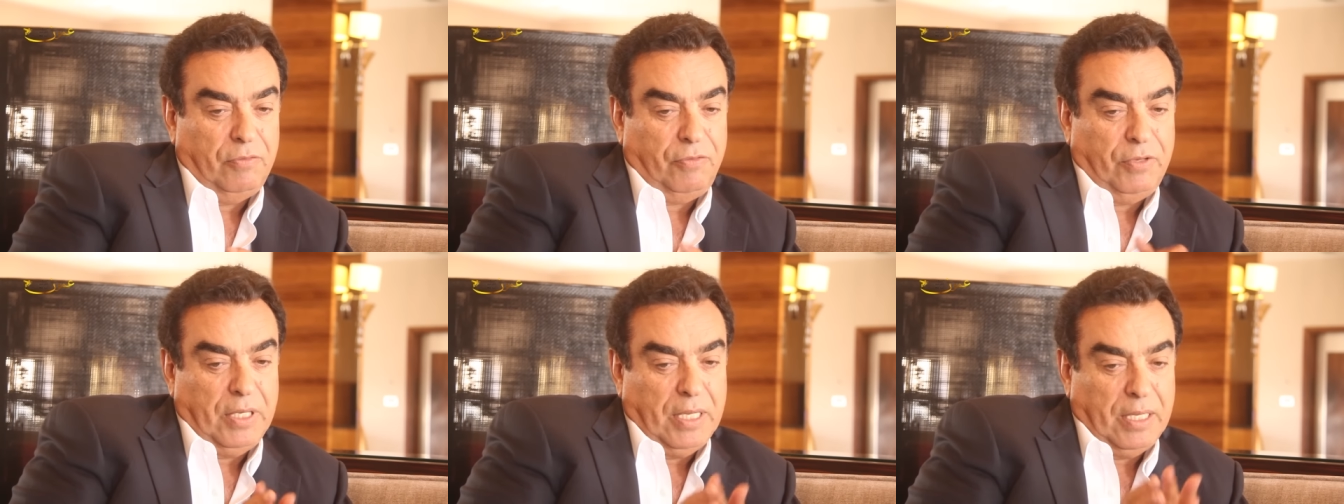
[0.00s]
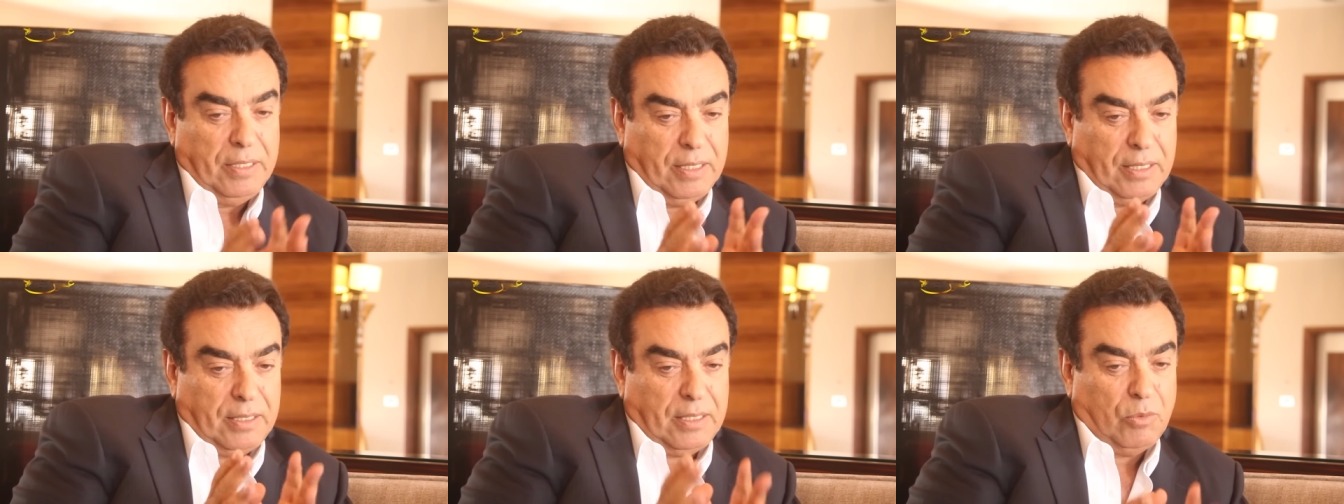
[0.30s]
في
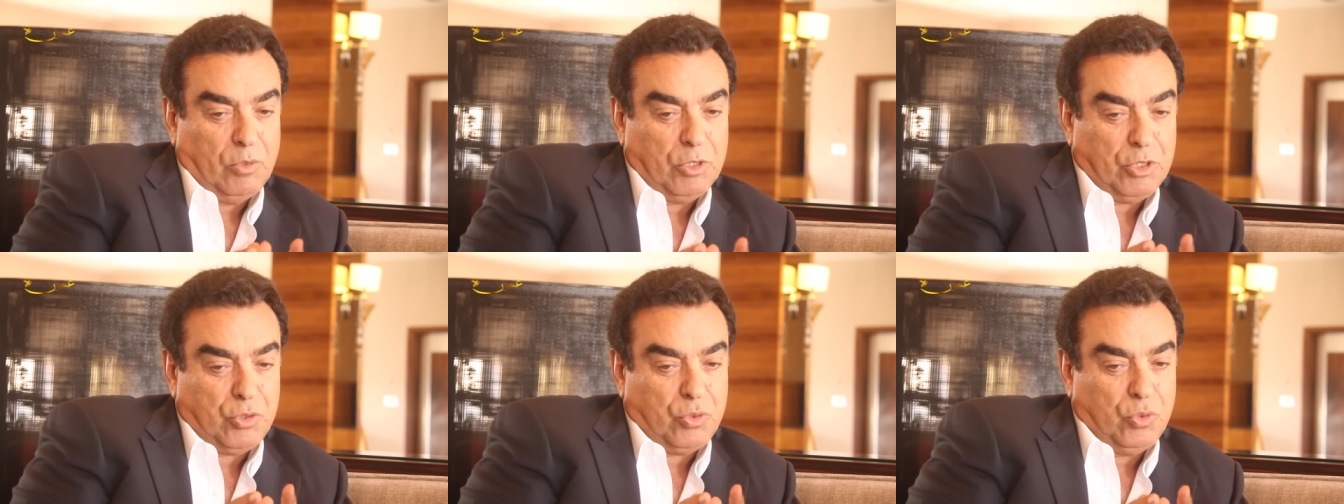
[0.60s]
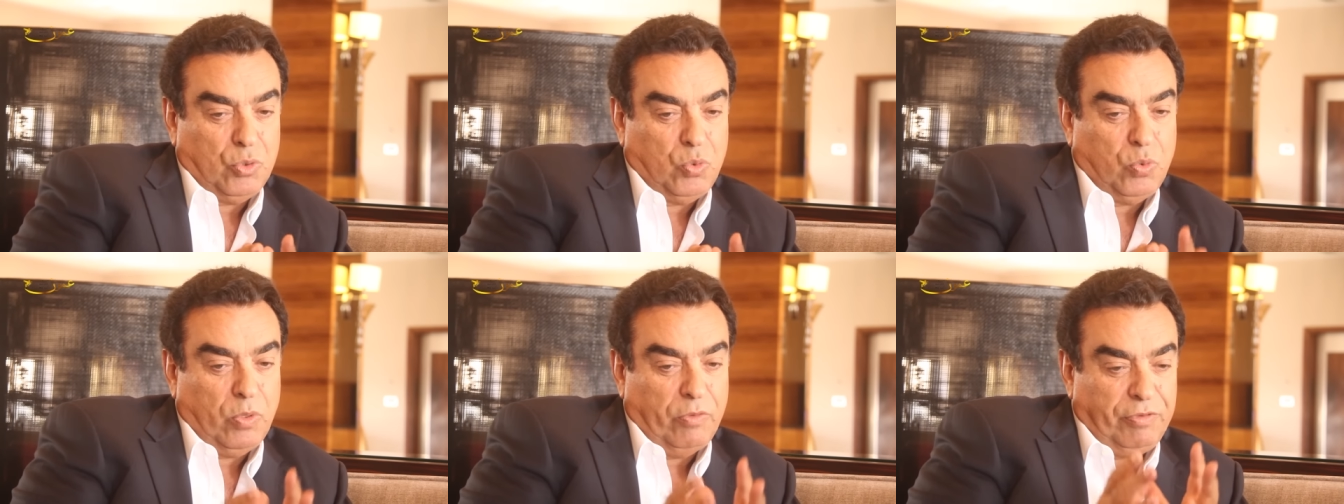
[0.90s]
هذا
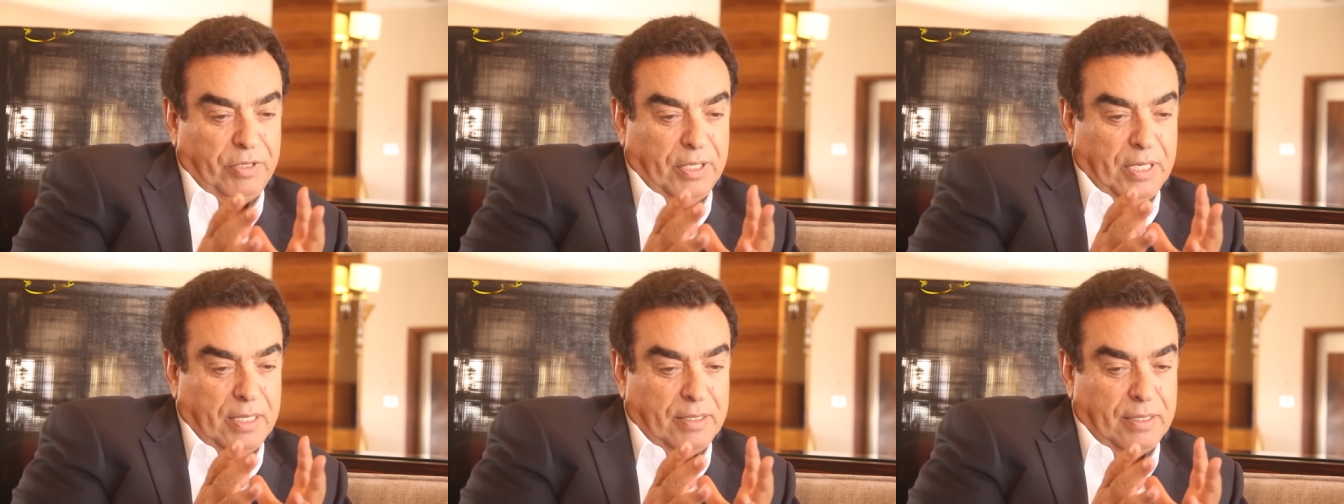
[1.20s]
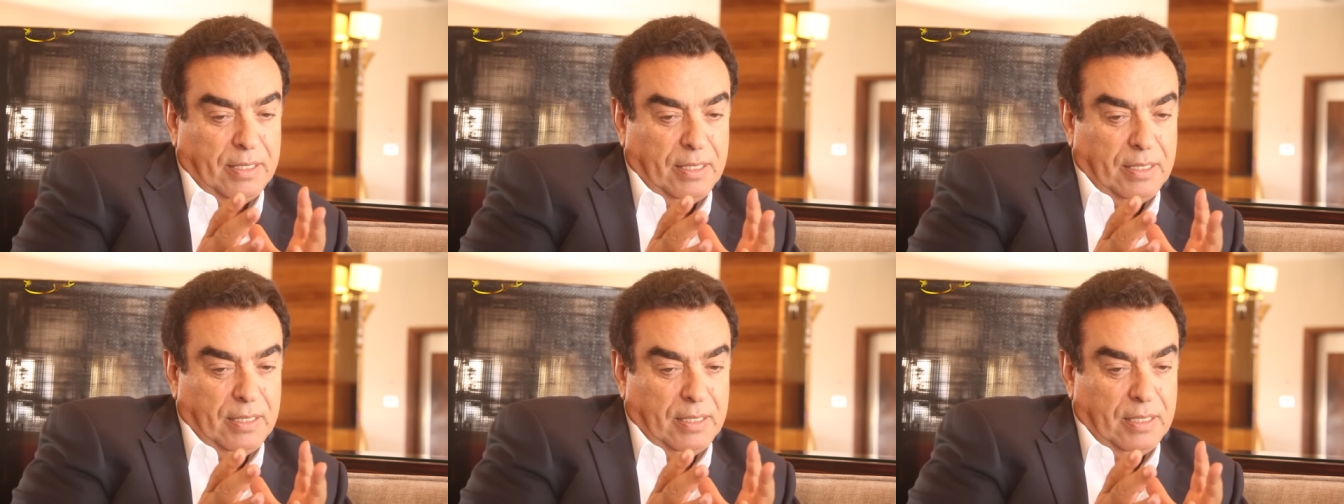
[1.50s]
التوجه وفي
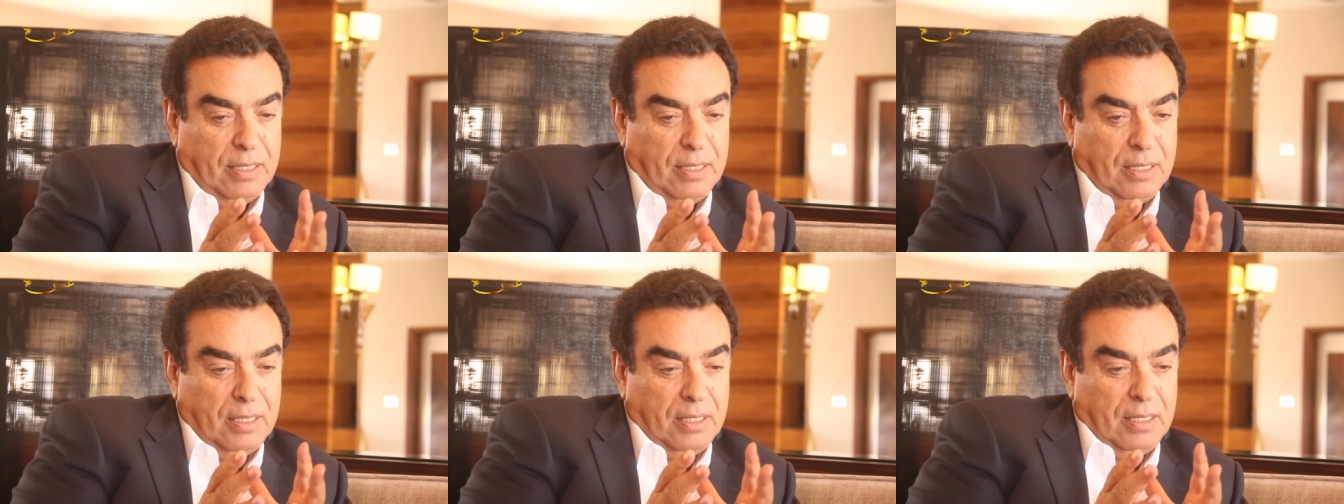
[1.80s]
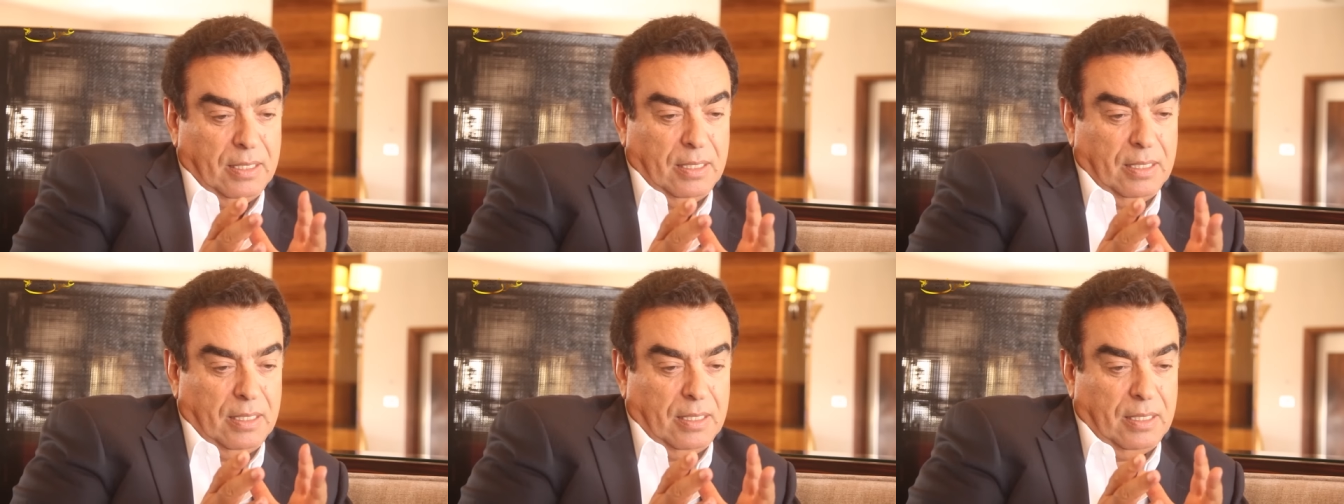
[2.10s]
هذا
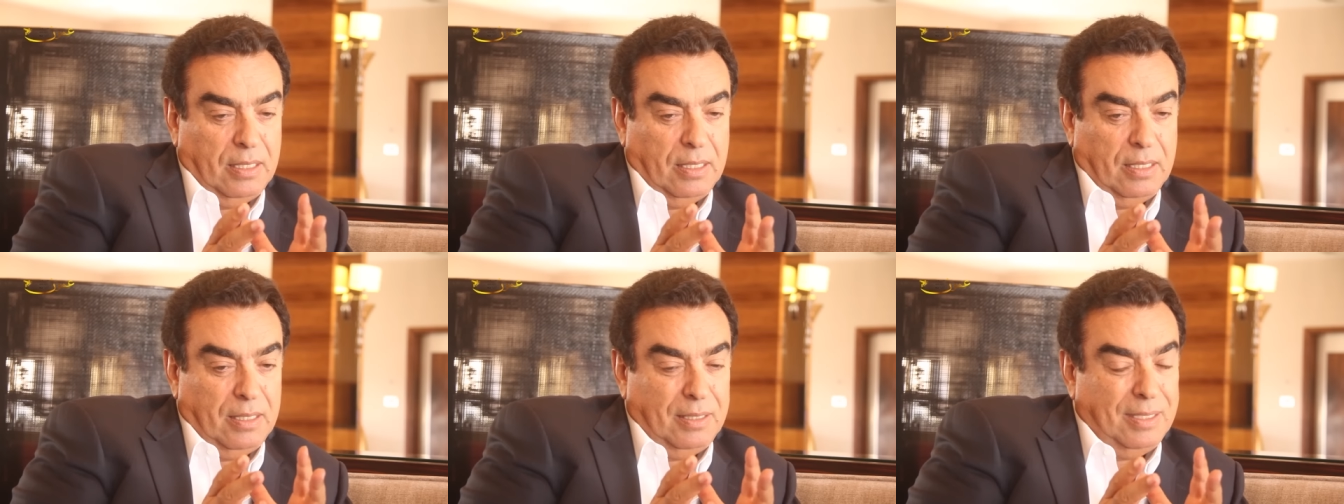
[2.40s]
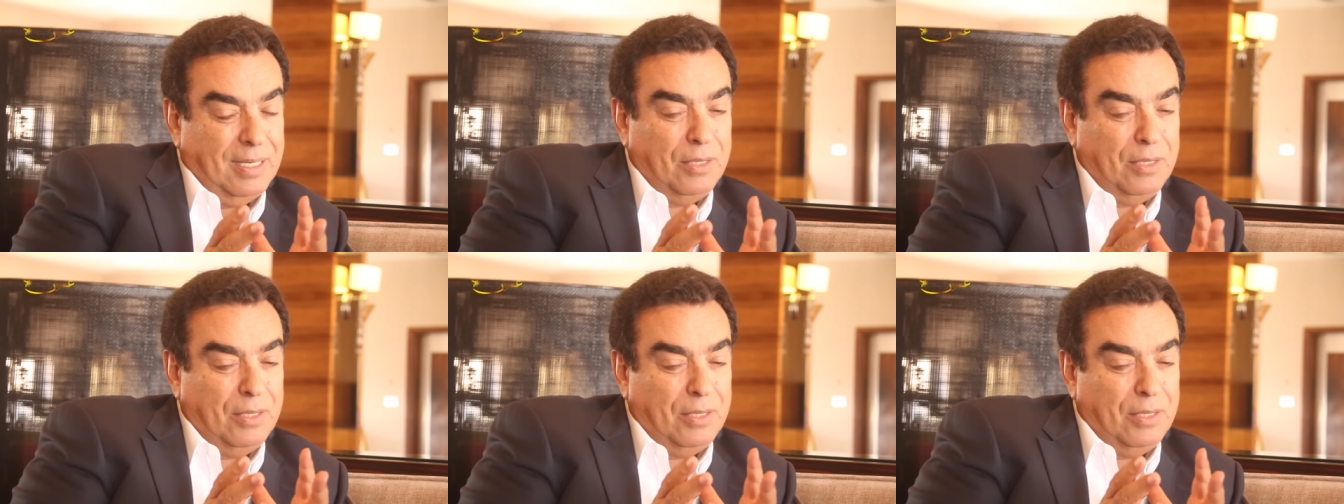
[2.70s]
آه،